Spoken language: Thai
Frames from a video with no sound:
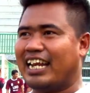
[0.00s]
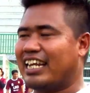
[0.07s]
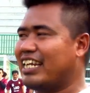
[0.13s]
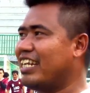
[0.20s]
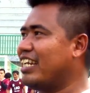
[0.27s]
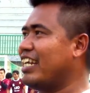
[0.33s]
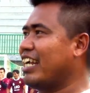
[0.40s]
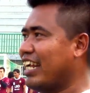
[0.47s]
น
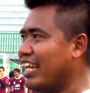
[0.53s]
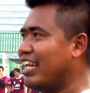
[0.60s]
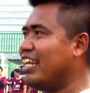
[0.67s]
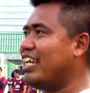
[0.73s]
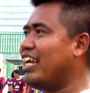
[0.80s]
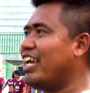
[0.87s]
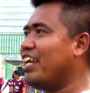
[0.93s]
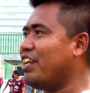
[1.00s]
อย่าง
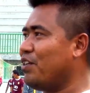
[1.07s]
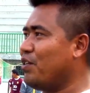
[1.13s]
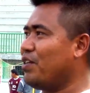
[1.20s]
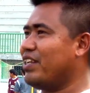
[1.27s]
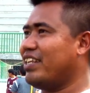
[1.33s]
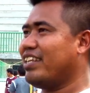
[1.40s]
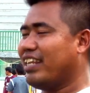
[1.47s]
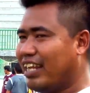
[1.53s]
นี้ให้ให้
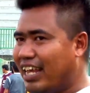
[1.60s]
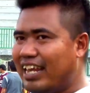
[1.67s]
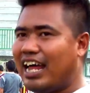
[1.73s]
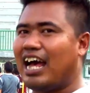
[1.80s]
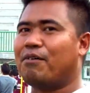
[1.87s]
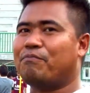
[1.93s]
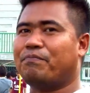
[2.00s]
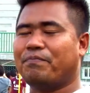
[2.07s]
ทำให้
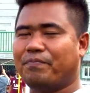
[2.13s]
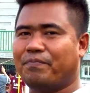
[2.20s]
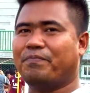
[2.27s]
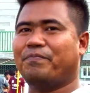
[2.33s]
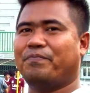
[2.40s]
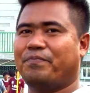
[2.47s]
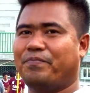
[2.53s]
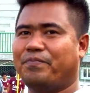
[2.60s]
ทำนะครับ
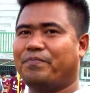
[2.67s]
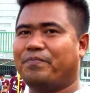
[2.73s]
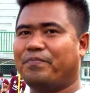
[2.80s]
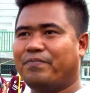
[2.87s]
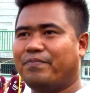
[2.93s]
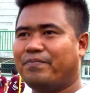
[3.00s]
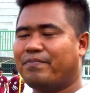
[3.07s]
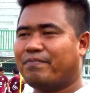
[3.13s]
มีอะ
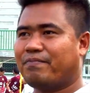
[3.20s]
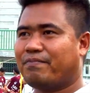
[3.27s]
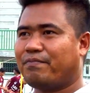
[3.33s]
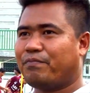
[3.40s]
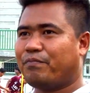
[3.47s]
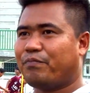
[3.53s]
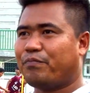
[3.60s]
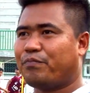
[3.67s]
ไรฝากถึงแฟ
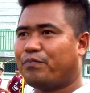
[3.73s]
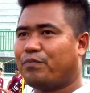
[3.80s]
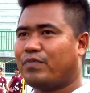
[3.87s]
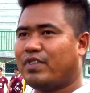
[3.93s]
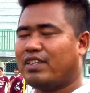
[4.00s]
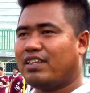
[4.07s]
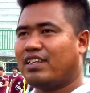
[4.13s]
นบอลไหมครับ